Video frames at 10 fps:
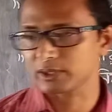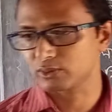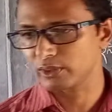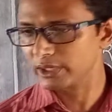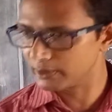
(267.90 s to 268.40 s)

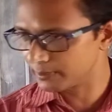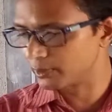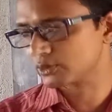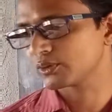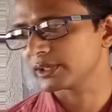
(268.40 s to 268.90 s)
বাঁচলো এরকম
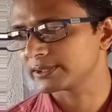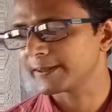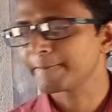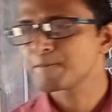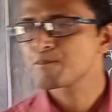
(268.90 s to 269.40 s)
প্রশ্ন
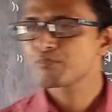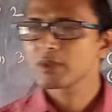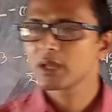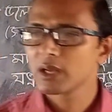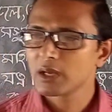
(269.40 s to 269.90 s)
আসে
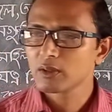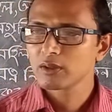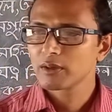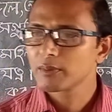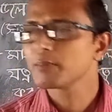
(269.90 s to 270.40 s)

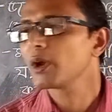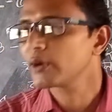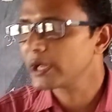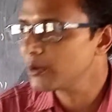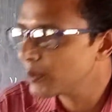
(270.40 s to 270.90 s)

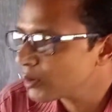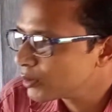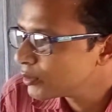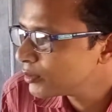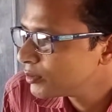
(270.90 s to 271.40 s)
বলো কেন বলো
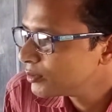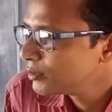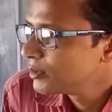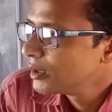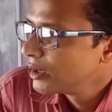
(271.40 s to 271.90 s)

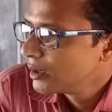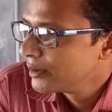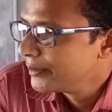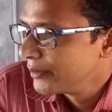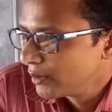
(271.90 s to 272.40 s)

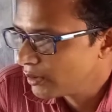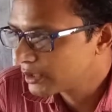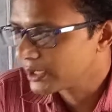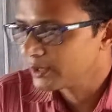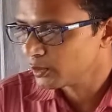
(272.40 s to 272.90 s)

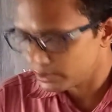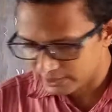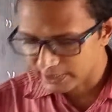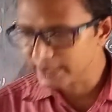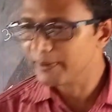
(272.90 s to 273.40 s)
ওকে
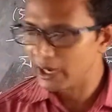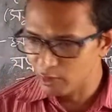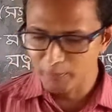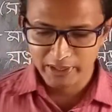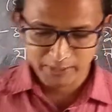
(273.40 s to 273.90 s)
নদীর ধারে
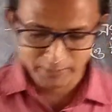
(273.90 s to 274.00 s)
ভালো মাটি